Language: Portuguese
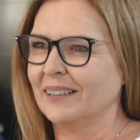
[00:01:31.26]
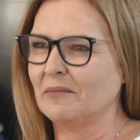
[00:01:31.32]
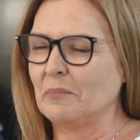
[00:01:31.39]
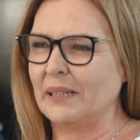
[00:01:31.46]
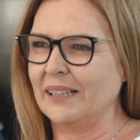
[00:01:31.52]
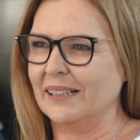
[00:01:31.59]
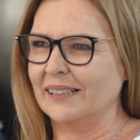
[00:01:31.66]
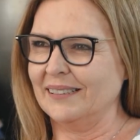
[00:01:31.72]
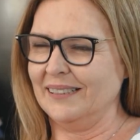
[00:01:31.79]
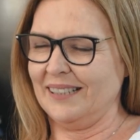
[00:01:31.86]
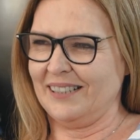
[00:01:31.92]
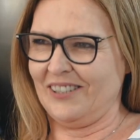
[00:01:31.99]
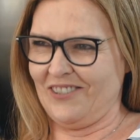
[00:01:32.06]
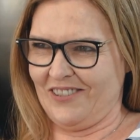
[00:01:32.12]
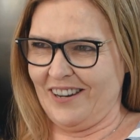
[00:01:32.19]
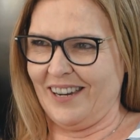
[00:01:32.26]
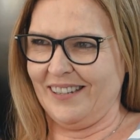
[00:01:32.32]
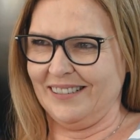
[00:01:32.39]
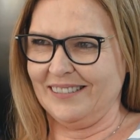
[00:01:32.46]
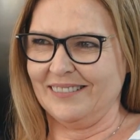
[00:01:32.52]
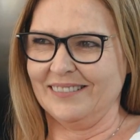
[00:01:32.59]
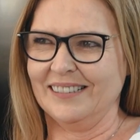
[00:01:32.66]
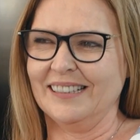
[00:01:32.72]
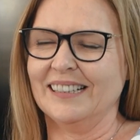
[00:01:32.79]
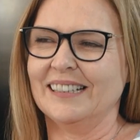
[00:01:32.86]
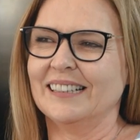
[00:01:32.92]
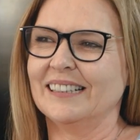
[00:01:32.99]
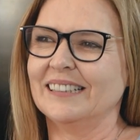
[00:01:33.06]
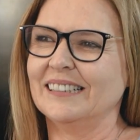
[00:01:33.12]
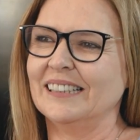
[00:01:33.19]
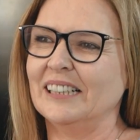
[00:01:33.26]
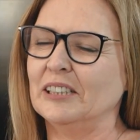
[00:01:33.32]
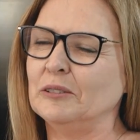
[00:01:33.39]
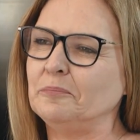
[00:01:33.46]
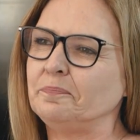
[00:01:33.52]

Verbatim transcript: brigando desse jeito. Tá, uhum.